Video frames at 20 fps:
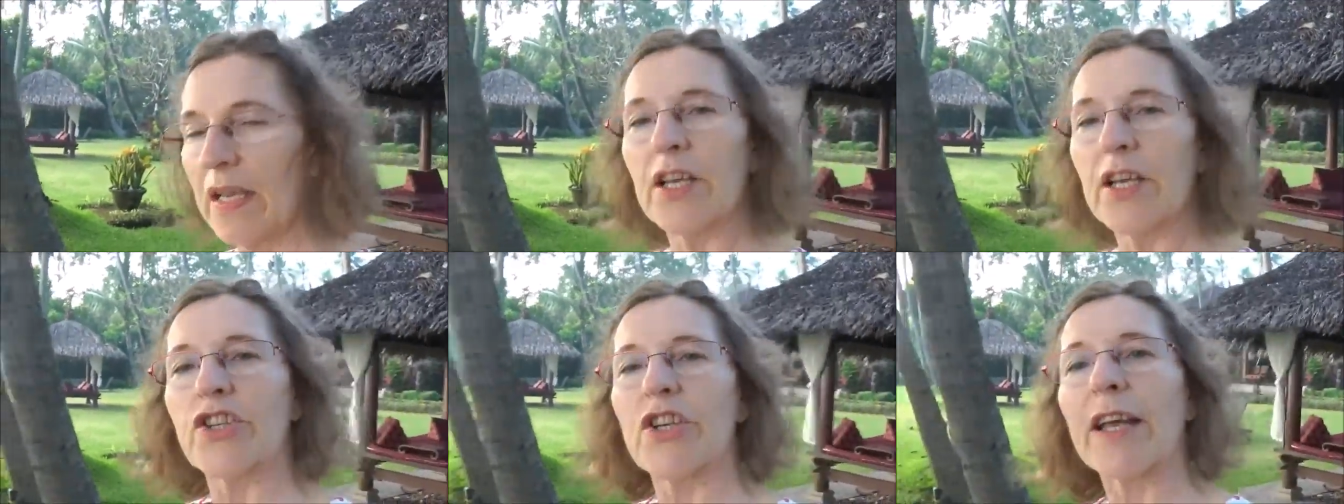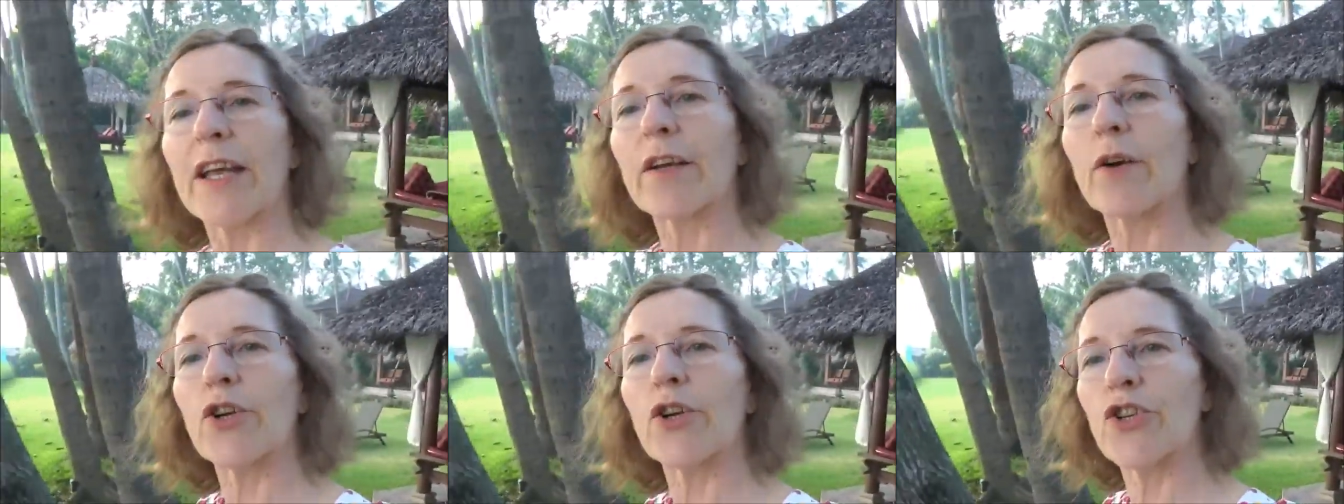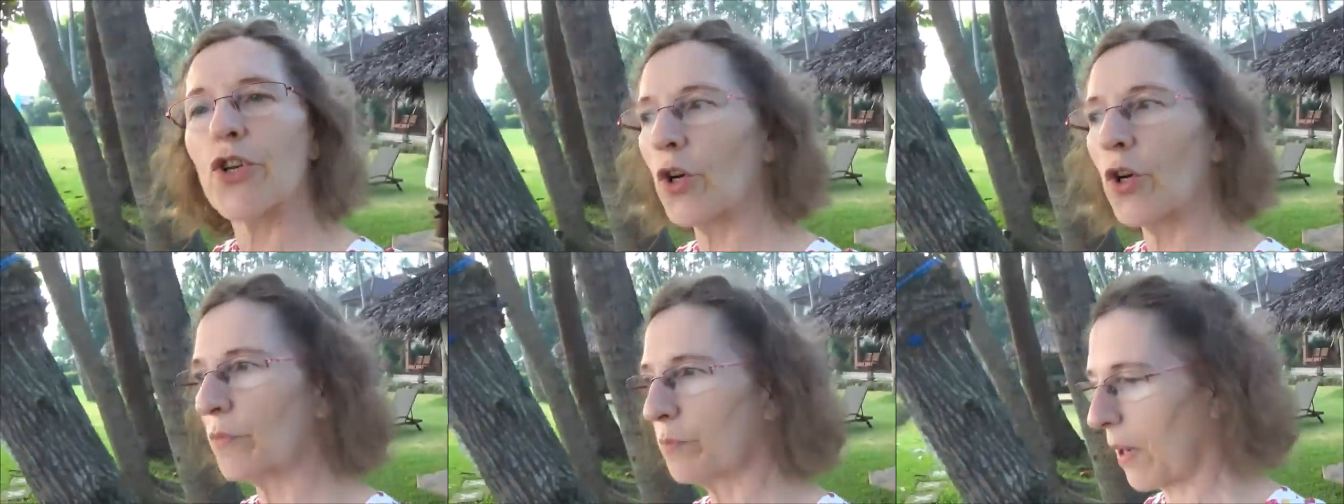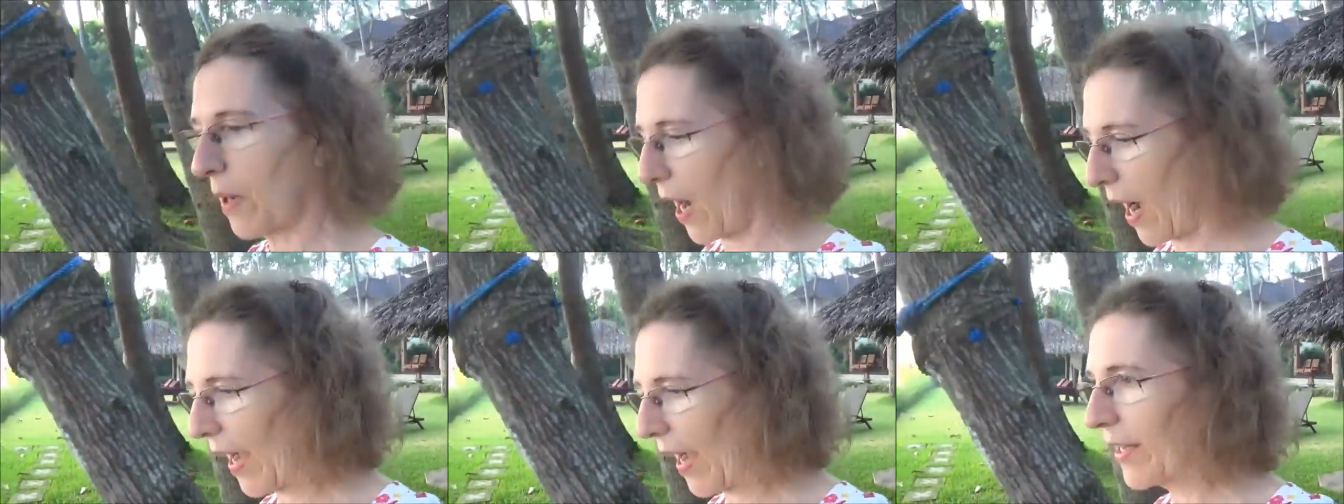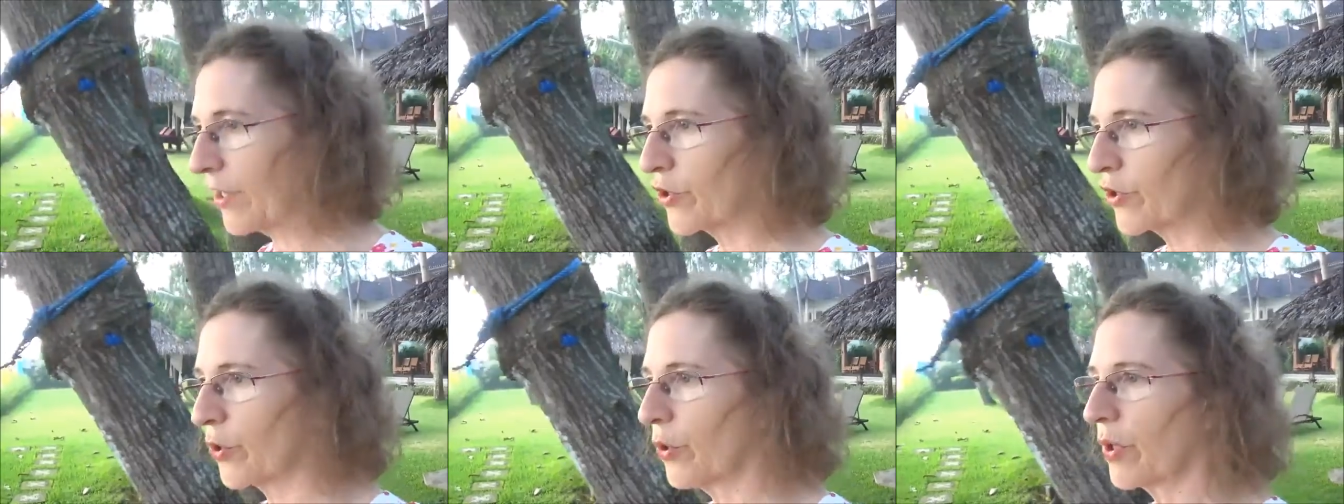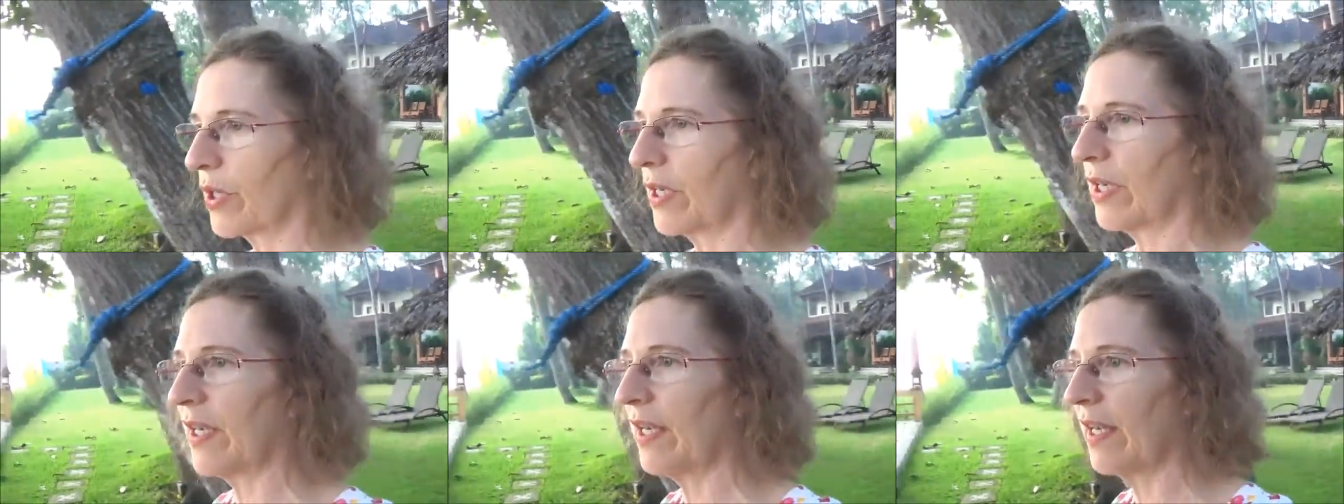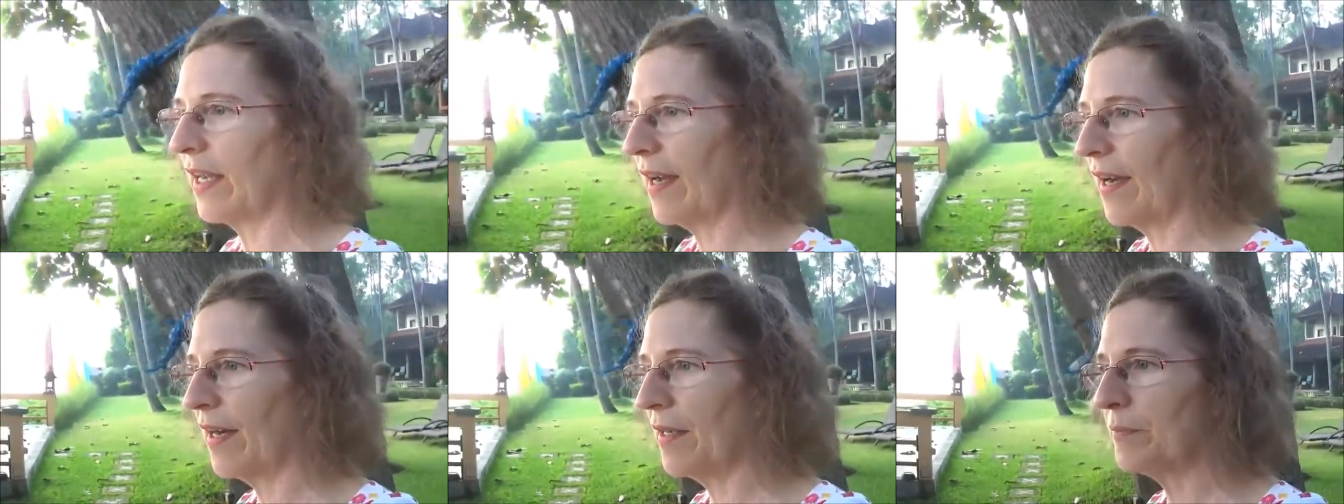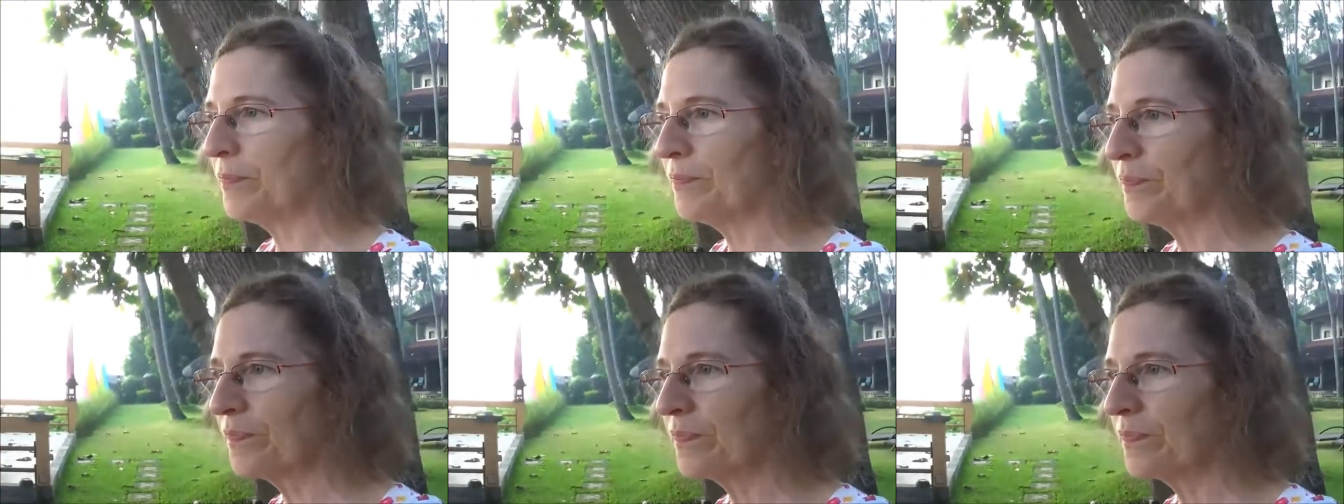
Schenke euch noch ein paar Eindrücke hier